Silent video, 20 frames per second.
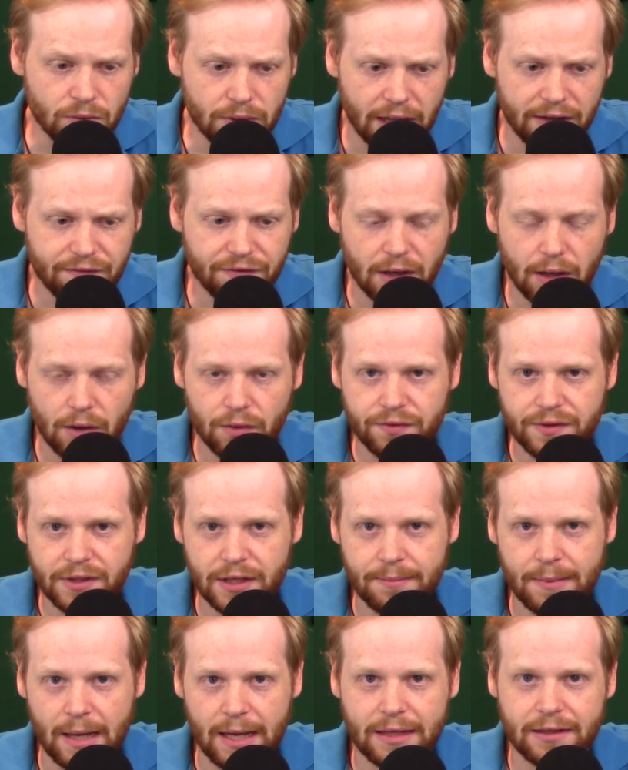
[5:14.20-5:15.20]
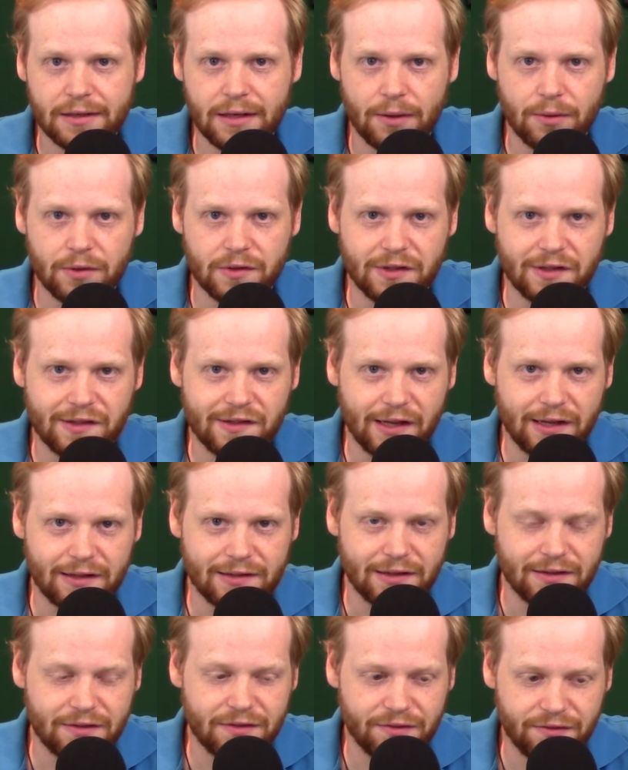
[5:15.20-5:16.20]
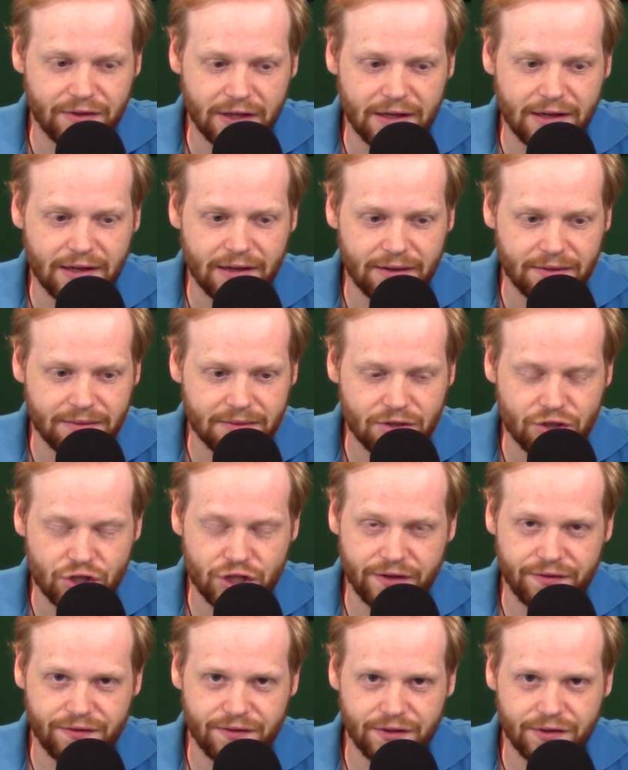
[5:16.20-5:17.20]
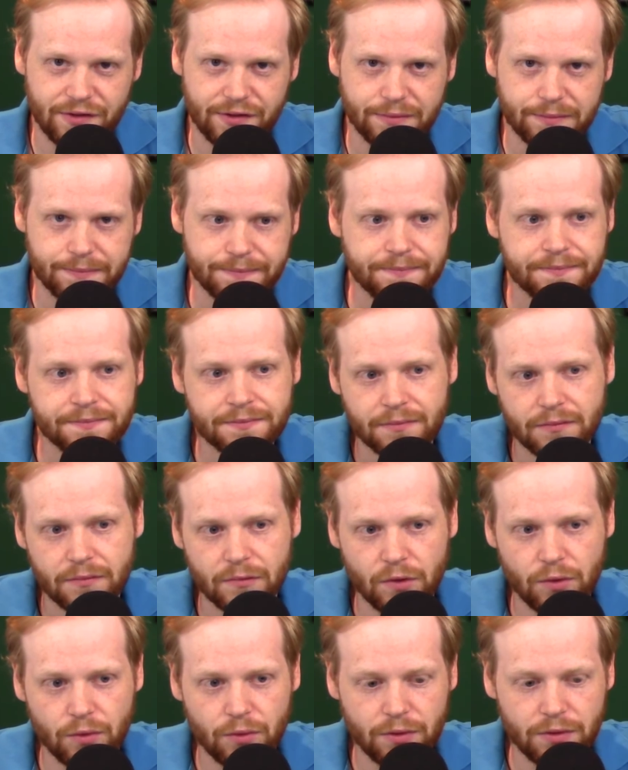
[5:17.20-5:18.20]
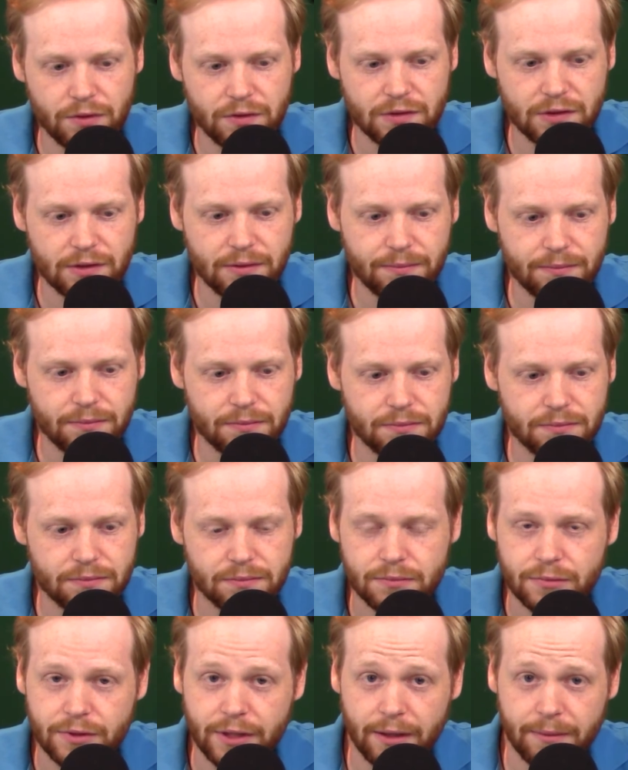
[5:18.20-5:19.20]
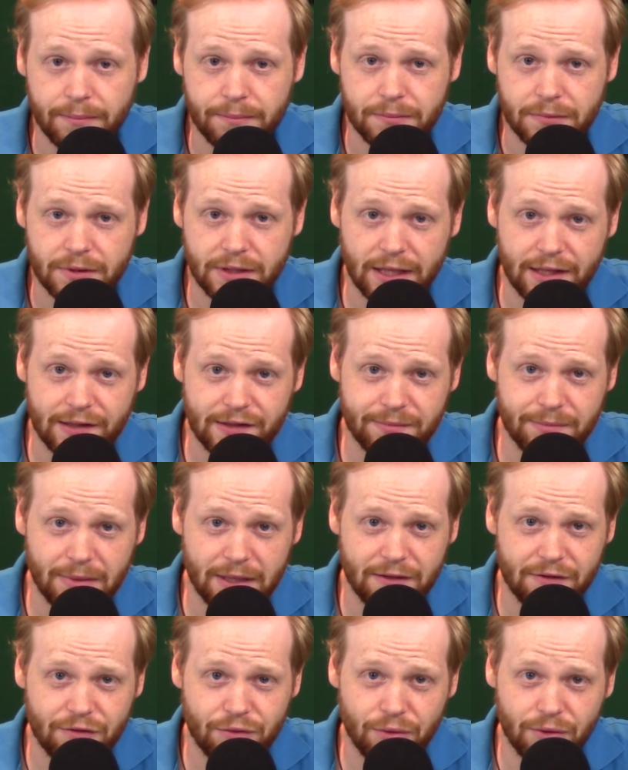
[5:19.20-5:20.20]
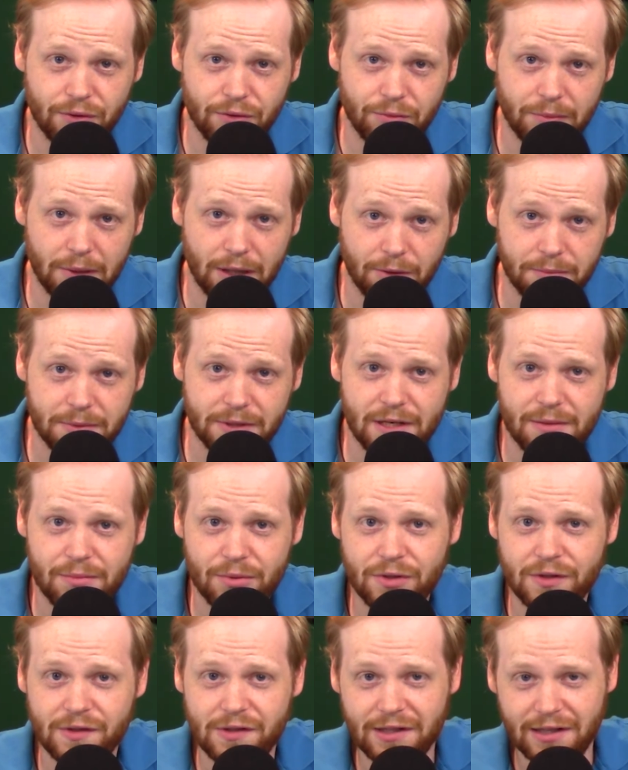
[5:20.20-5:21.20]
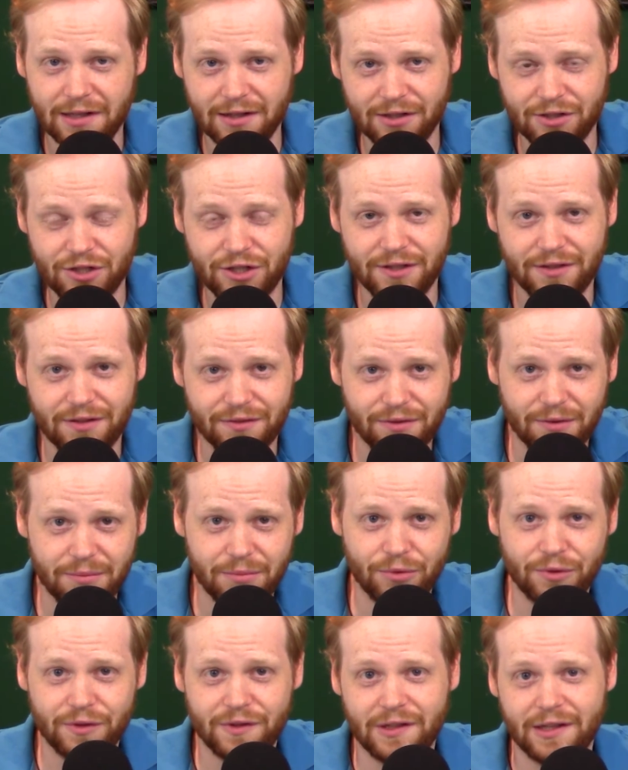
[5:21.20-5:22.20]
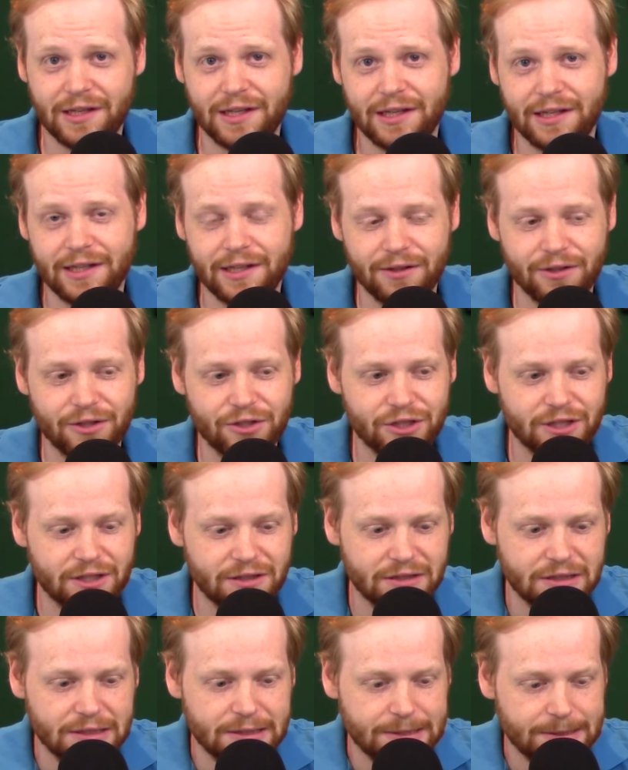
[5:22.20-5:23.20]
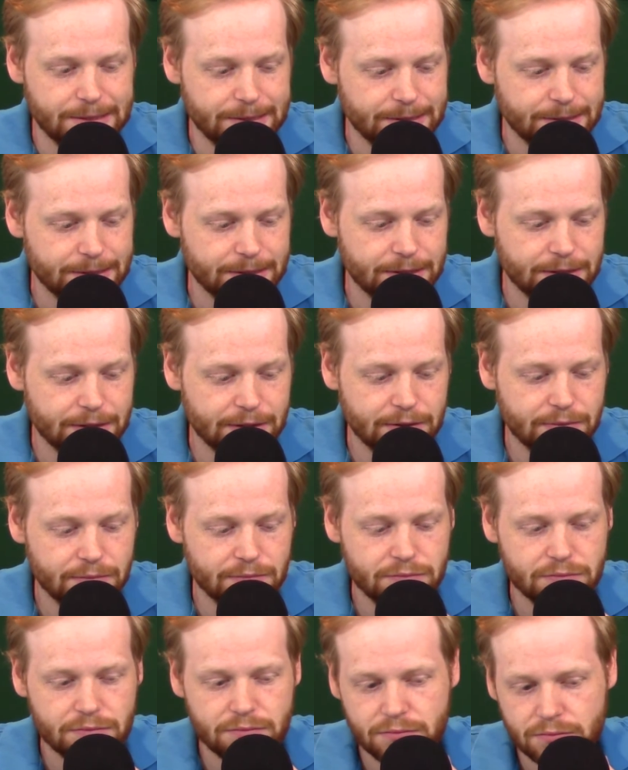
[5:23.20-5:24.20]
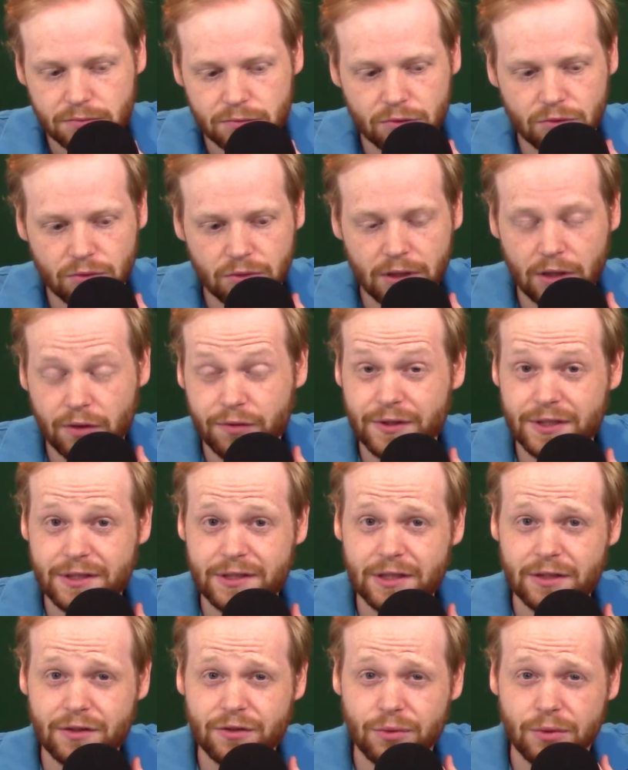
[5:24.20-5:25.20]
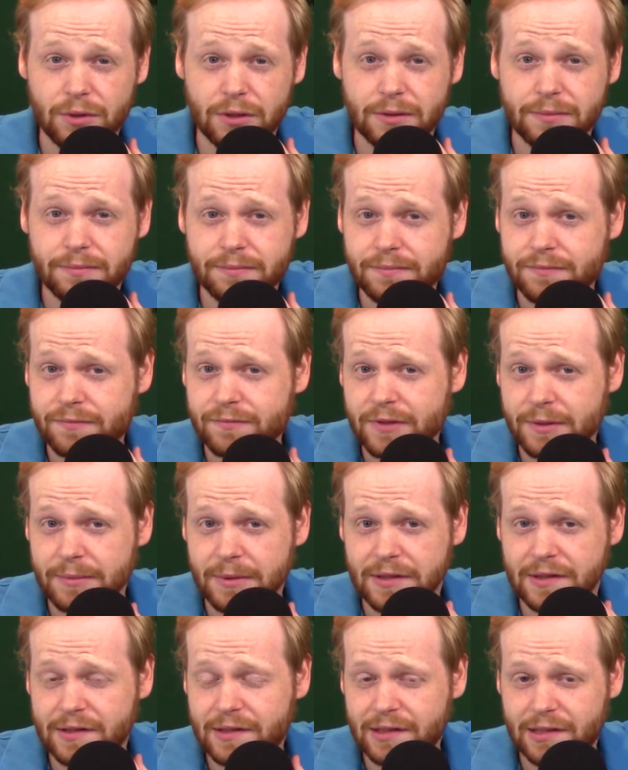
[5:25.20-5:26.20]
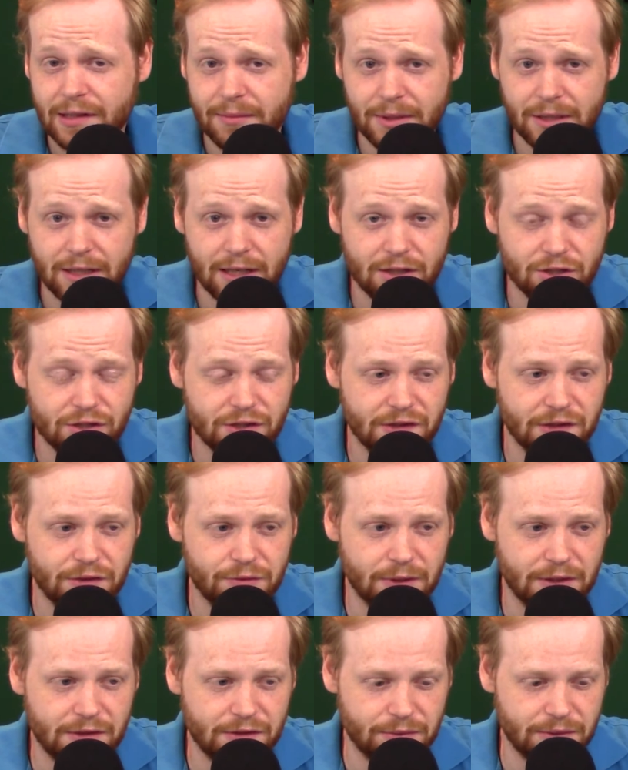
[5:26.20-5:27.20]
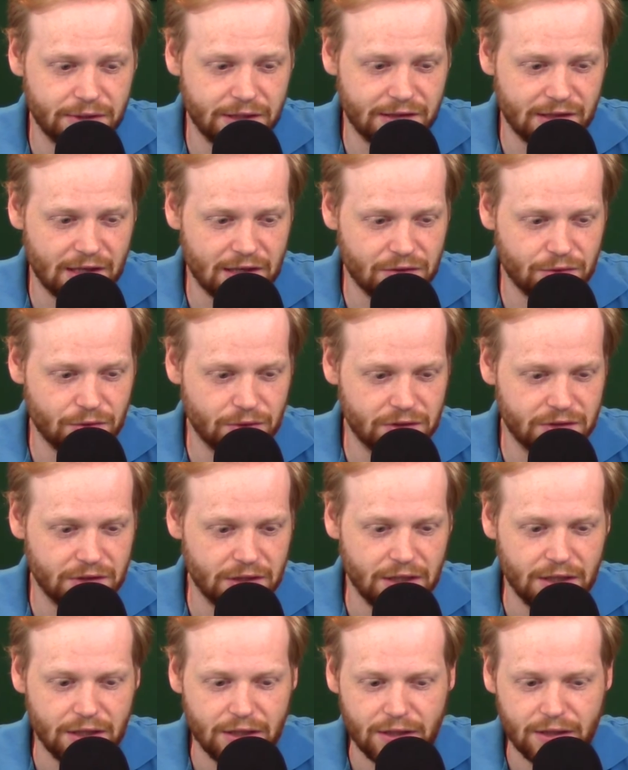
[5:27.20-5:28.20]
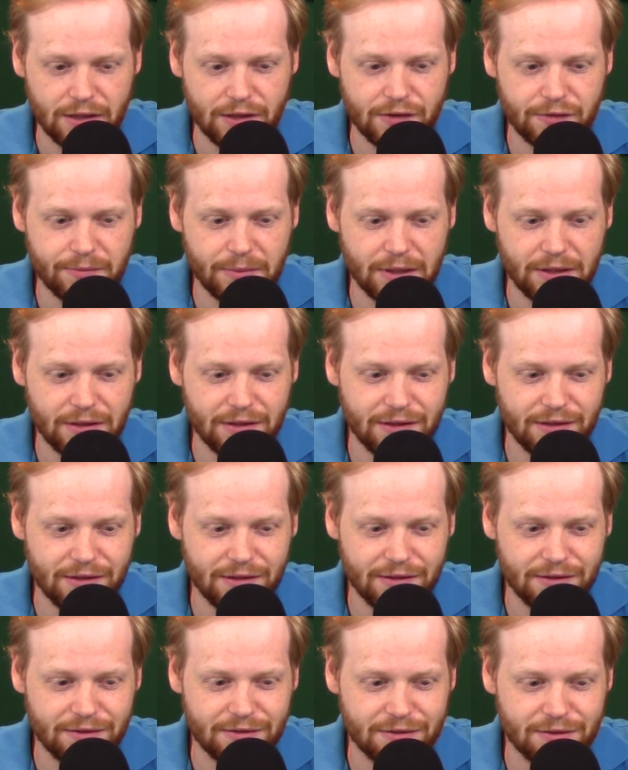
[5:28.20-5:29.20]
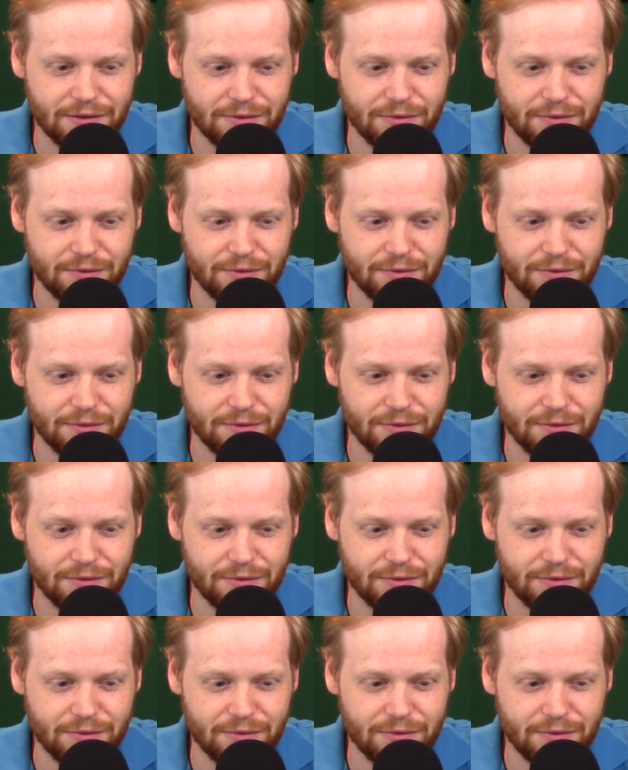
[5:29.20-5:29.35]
und einfach auch wieder im eigenen Haus gezeigt hat, wer der Chef ist. Und ähm, ja, die ersten beiden Tore überhaupt in der Bundesliga-Geschichte von Borussia gegen Ingolstadt. Ähm, und auch wichtige Tore, wenn man sich die tabellarische Situation jetzt anguckt, ist man äh,